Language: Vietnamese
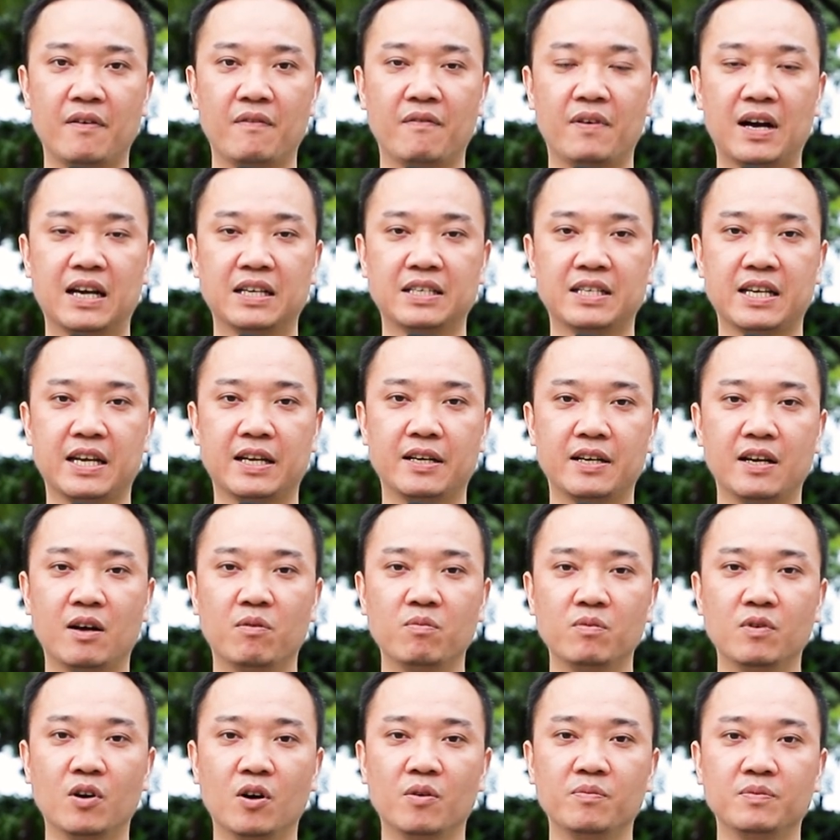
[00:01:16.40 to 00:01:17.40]
và sẽ
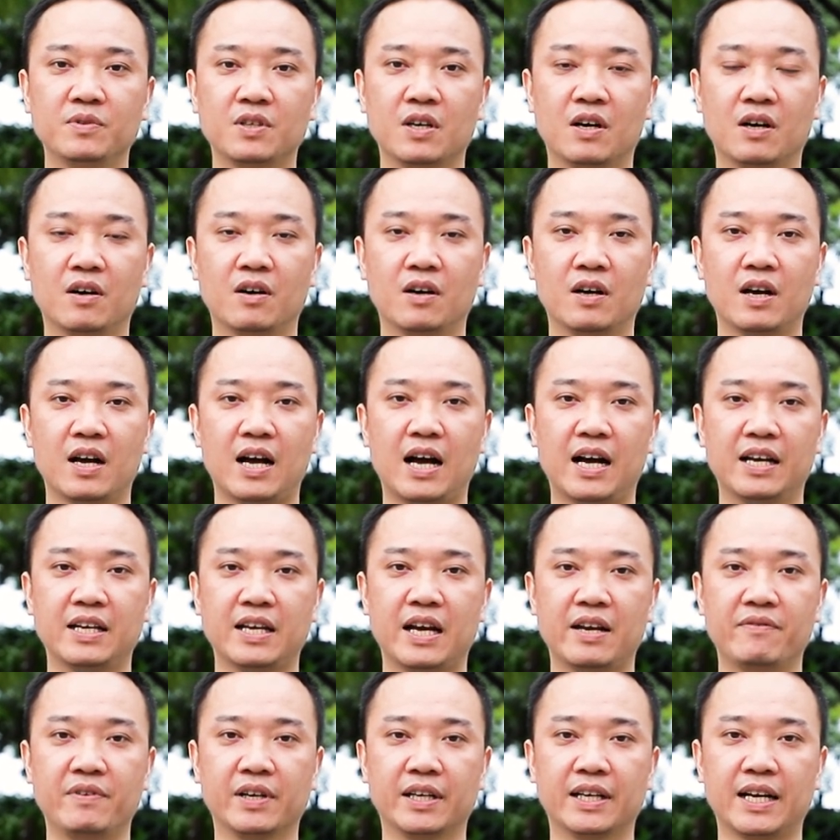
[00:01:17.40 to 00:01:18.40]
đóng góp cho
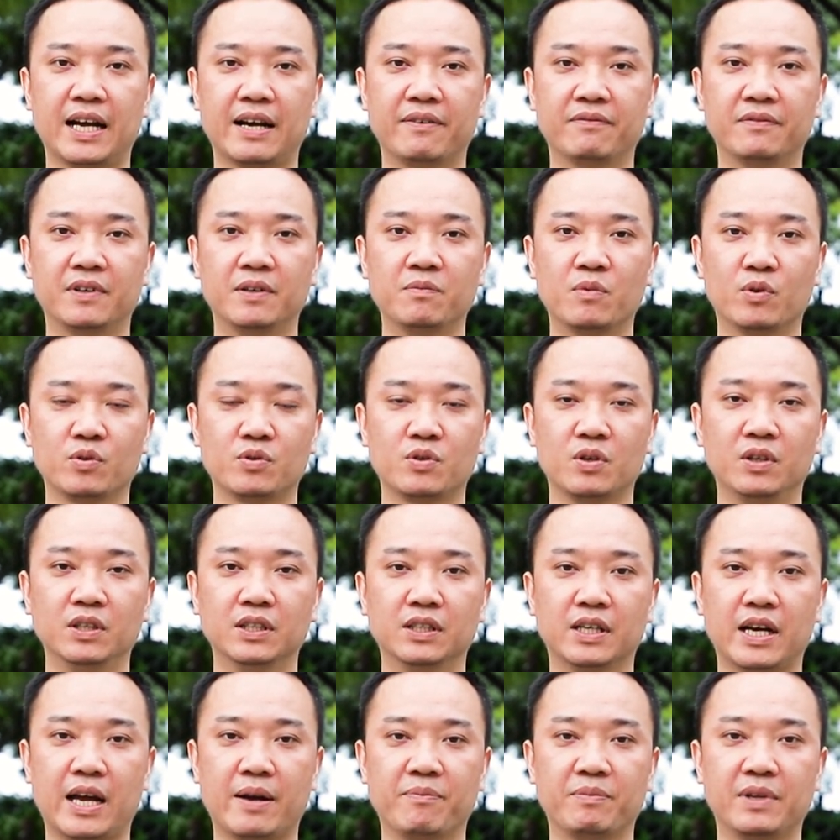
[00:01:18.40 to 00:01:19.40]
AI Việt Nam với một số
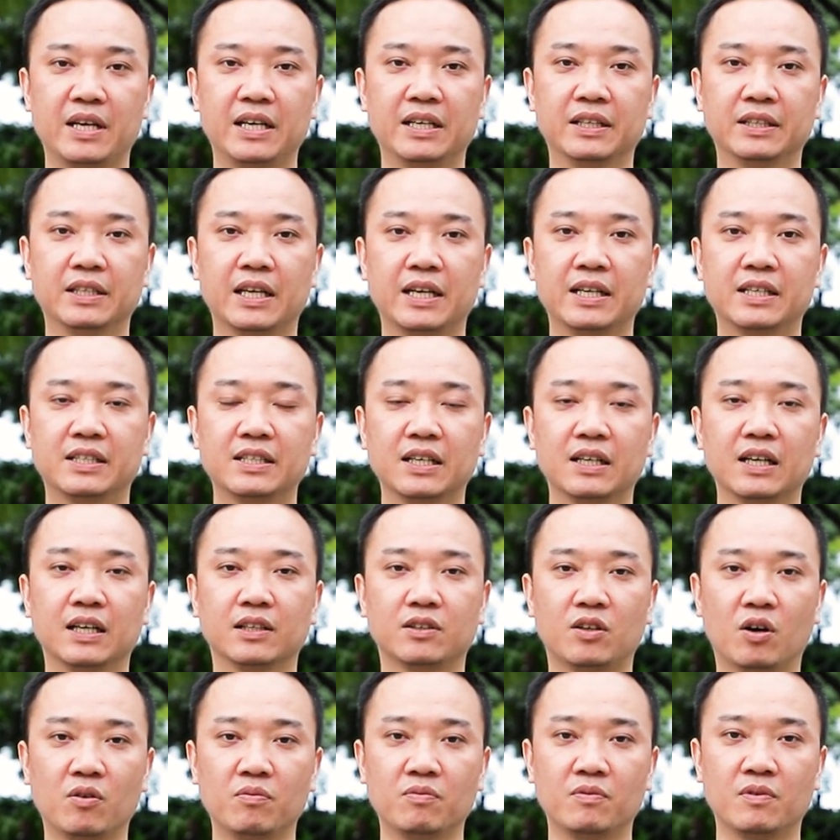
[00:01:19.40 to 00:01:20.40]
lượng MDRT rất là
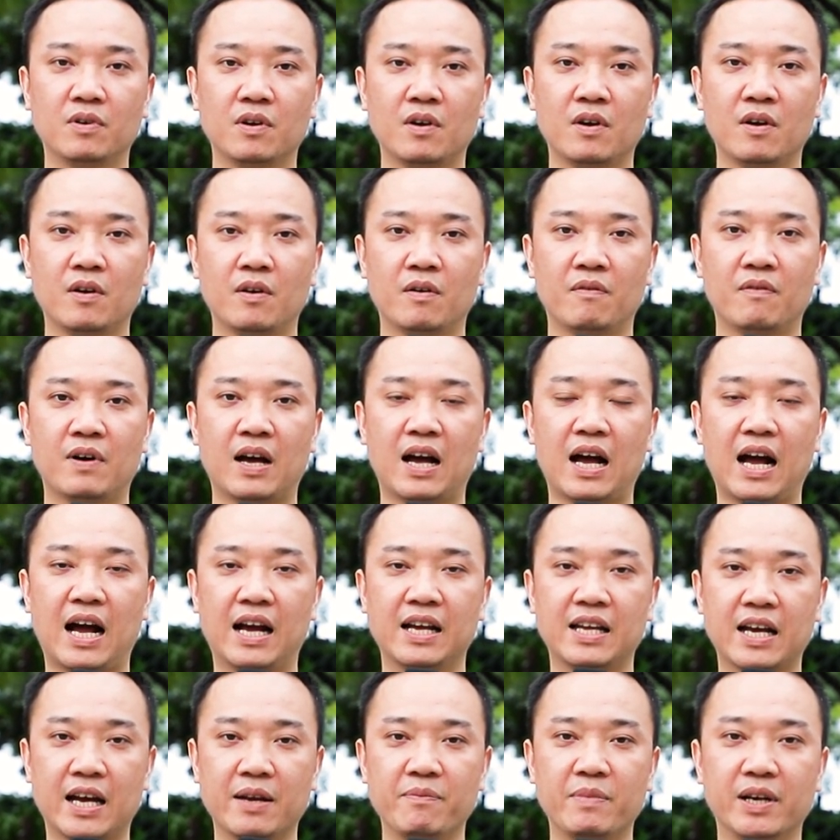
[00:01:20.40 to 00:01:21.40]
tốt và
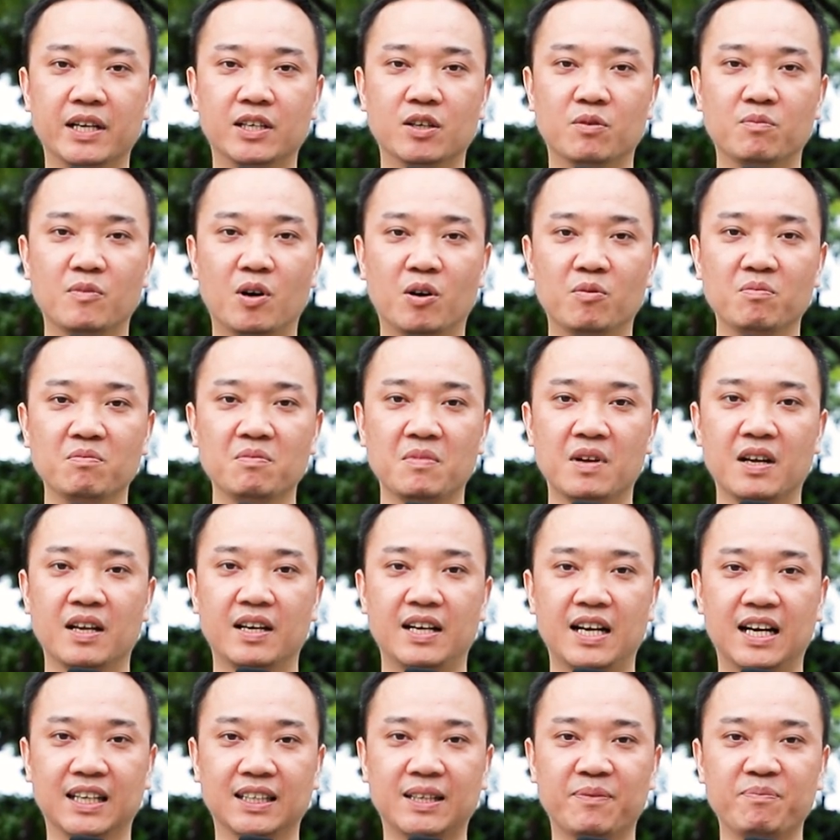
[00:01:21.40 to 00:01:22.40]
AI miền Trung 4
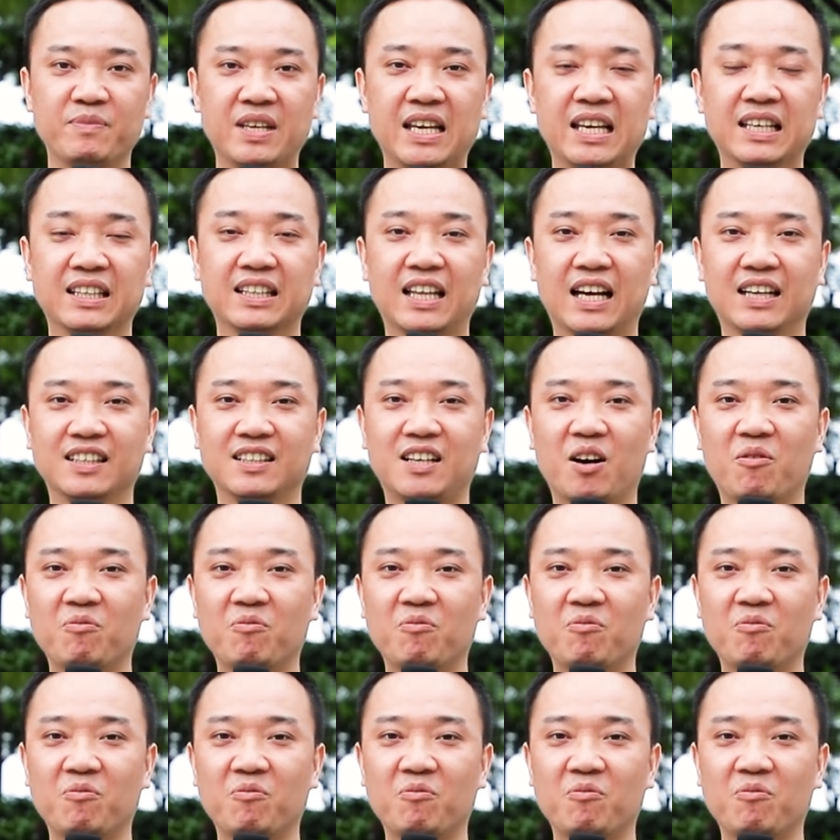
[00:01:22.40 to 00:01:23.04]
nâng tầm nhìn thành